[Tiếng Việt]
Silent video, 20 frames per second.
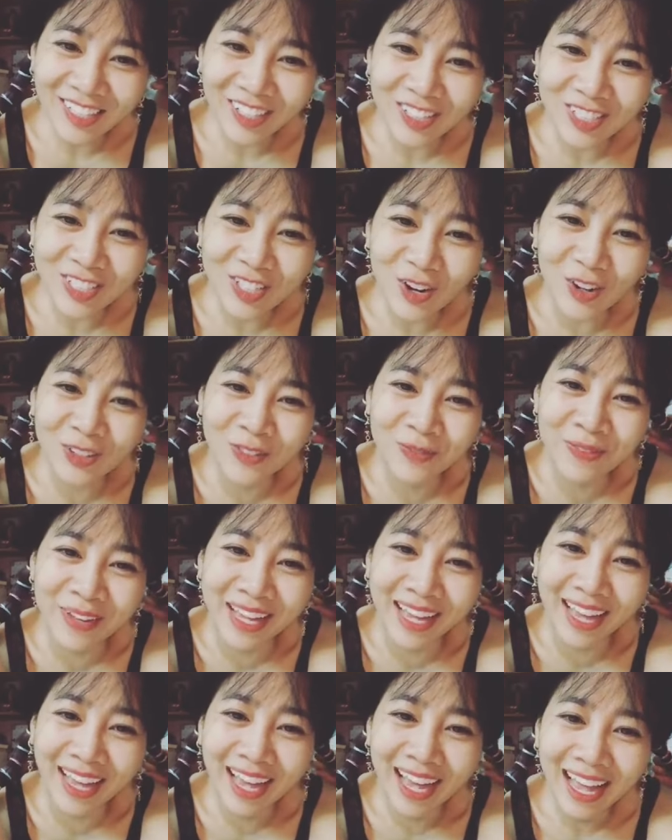con trôn mẹ
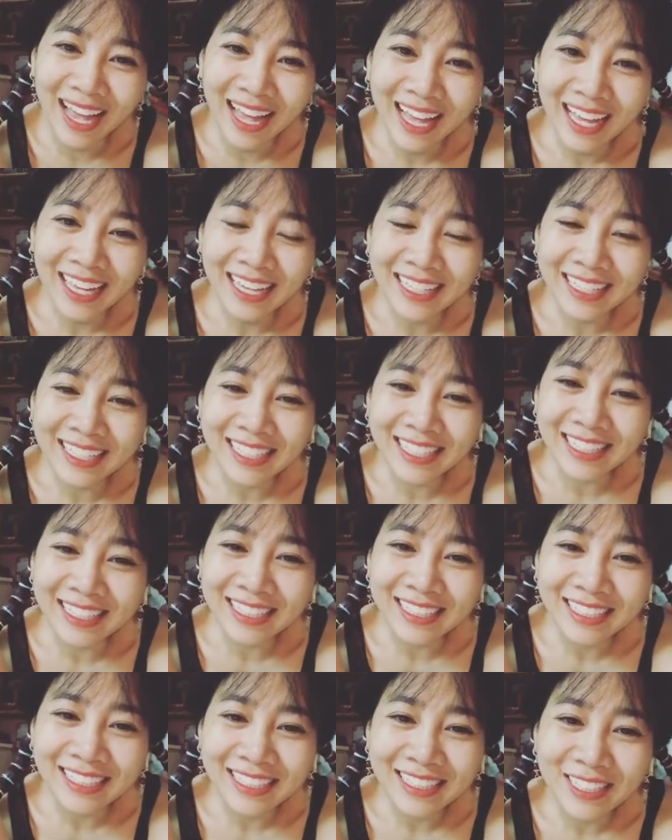
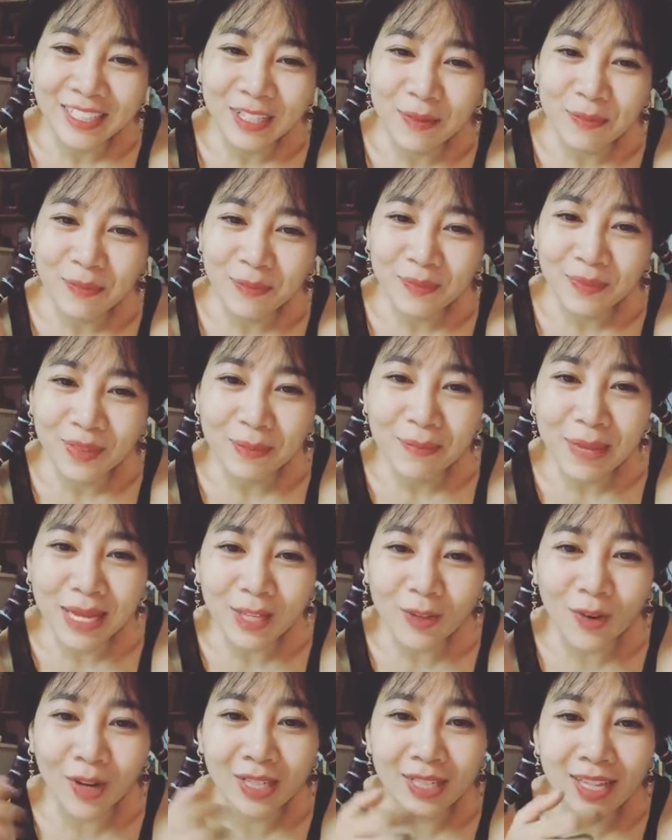anh trai mẹ
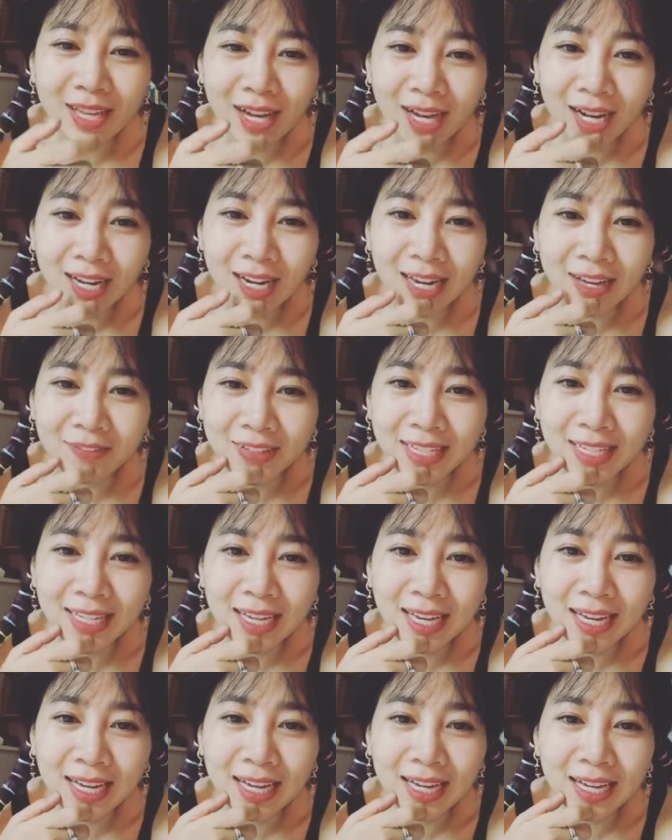thuận nhớ la vi
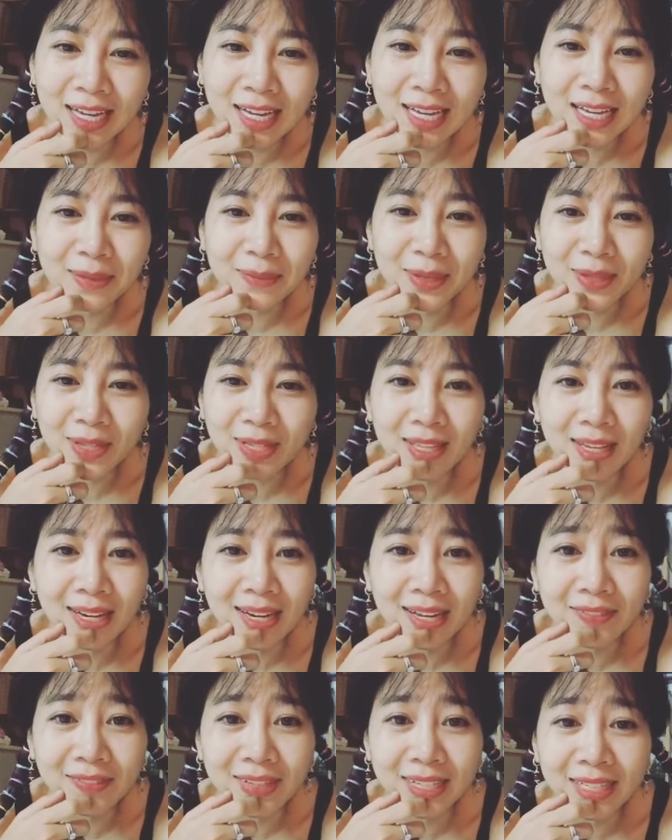hả mẹ thuận nhớ
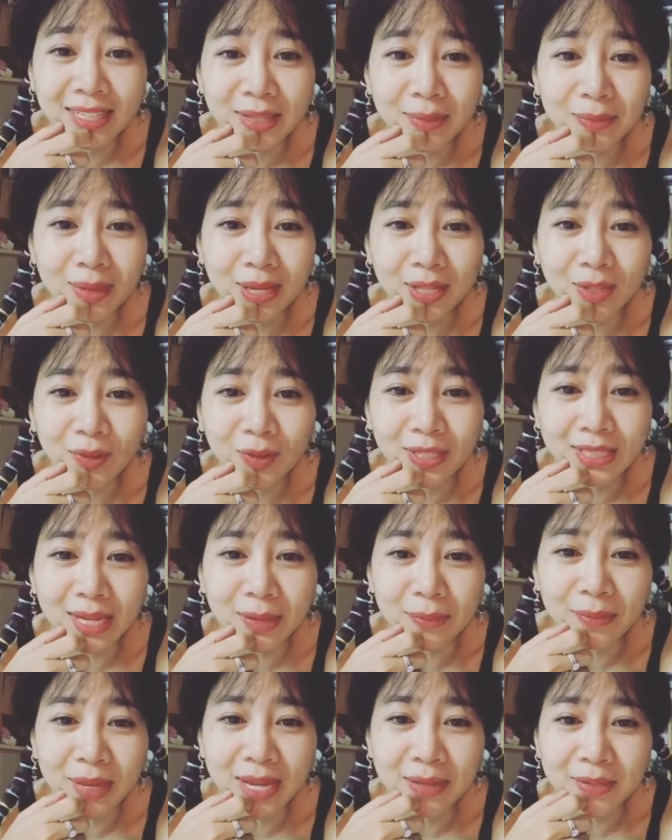la vi thì mẹ thuận
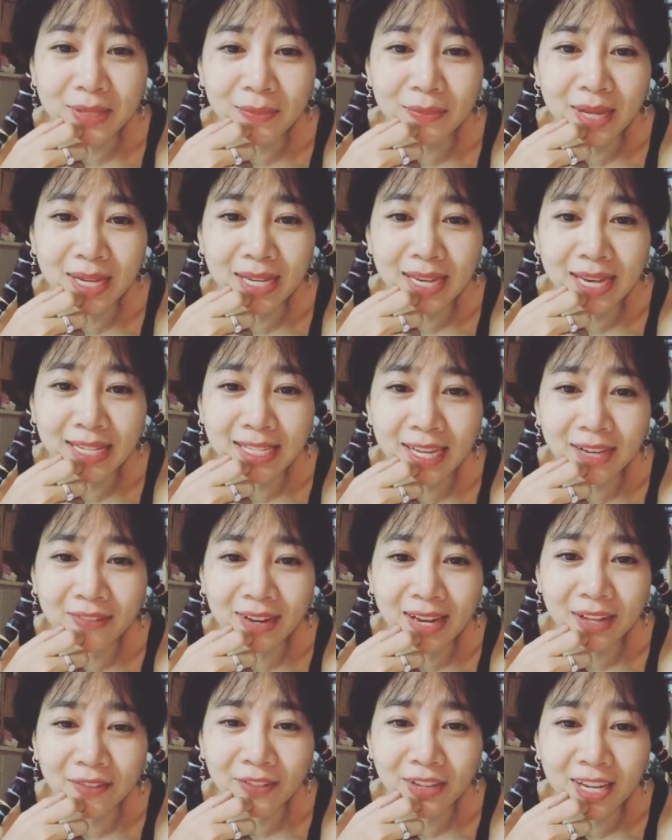chăm em xong lên đây chơi với
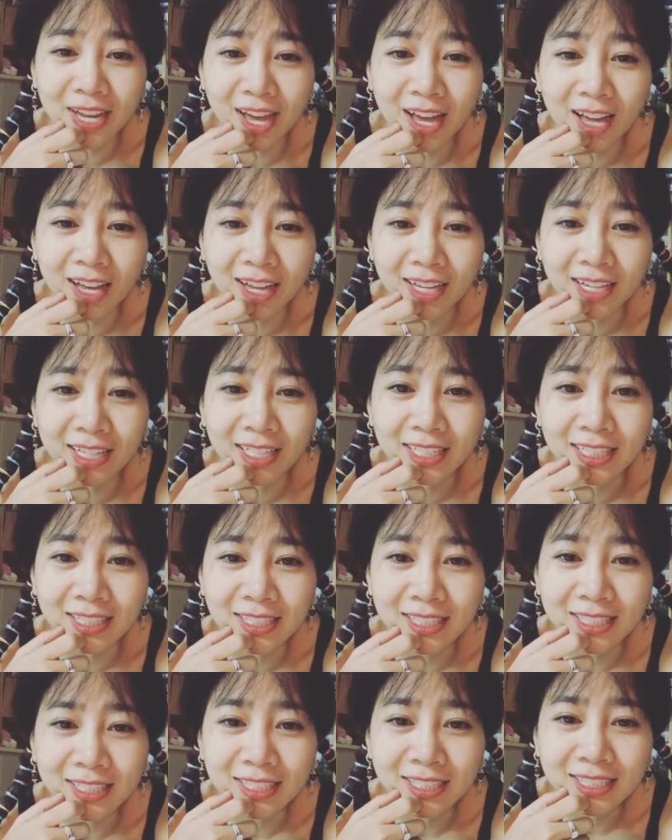la vi đi
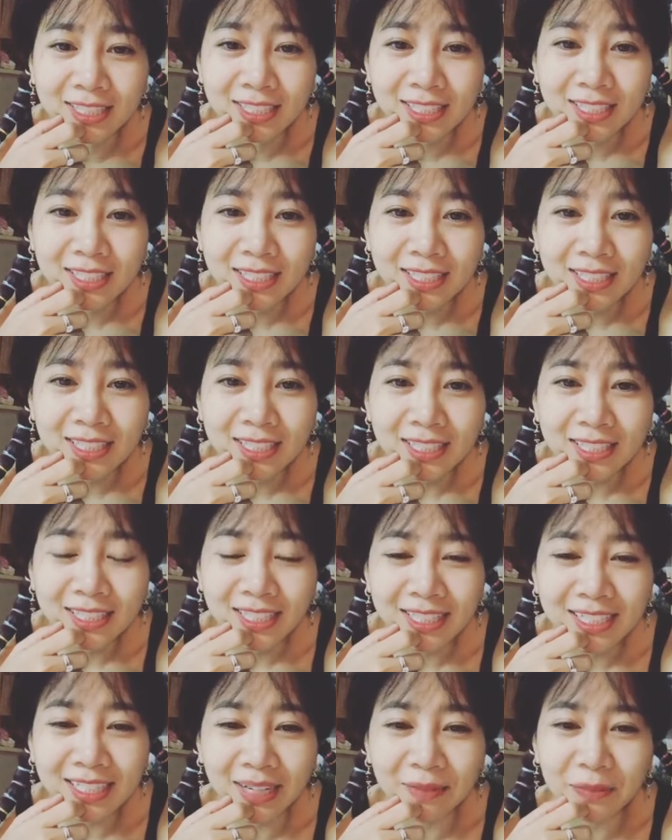
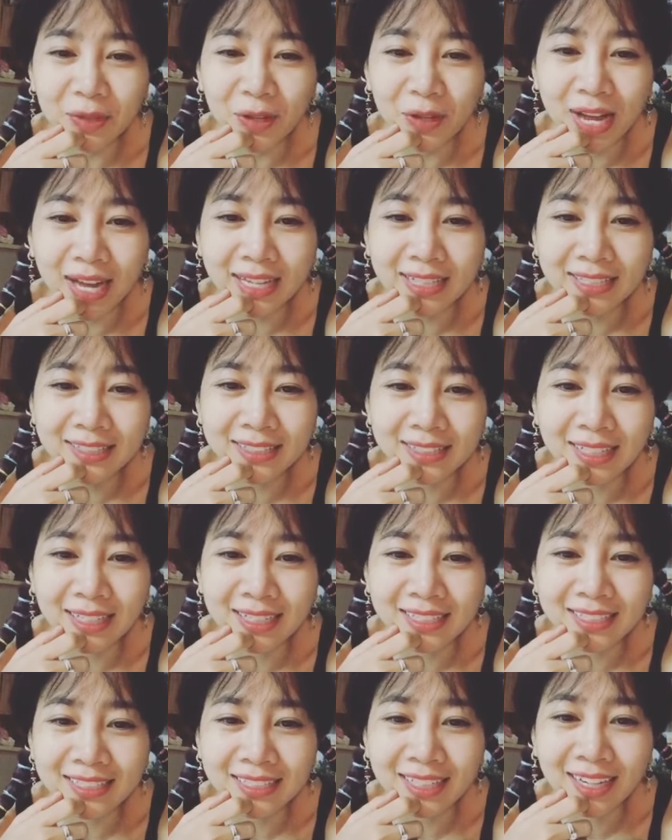gặp đôi hài hước
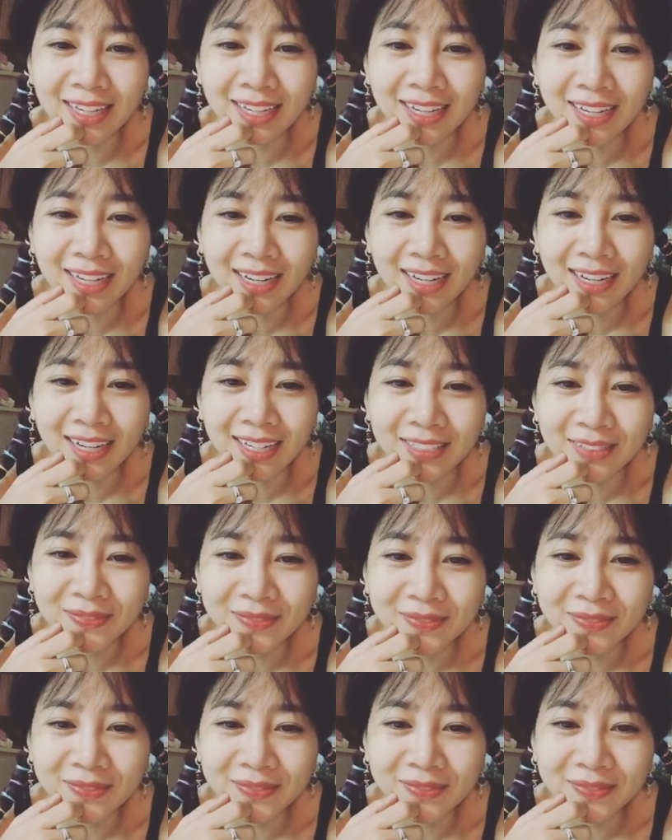hả trời ơi